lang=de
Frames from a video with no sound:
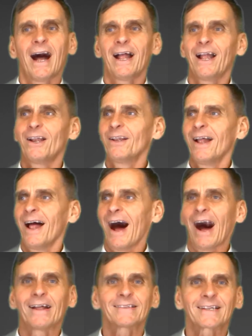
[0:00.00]
äh,
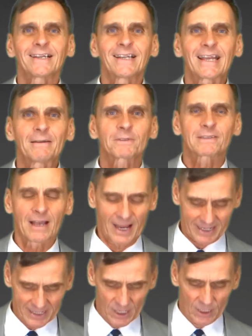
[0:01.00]
angenehm
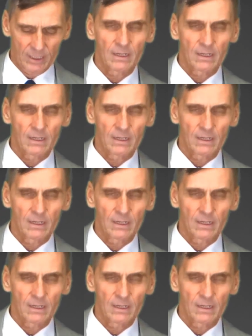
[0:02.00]
sein.